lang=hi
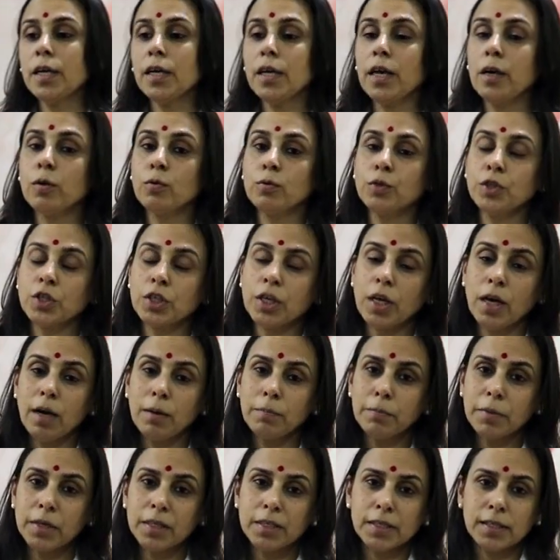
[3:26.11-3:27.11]
या कुछ
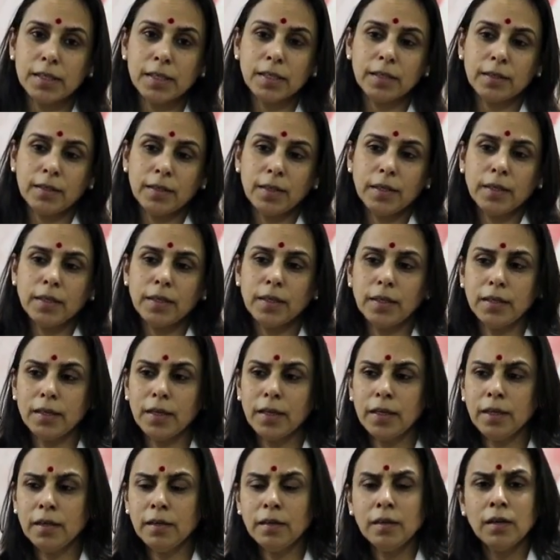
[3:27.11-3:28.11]
काम कर सकते हैं कि
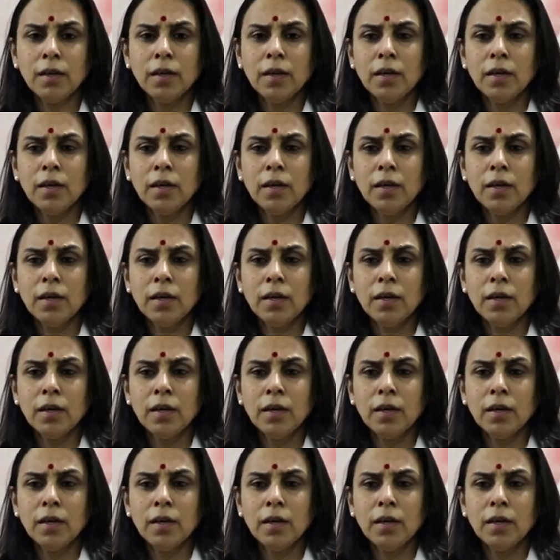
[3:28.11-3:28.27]
नहीं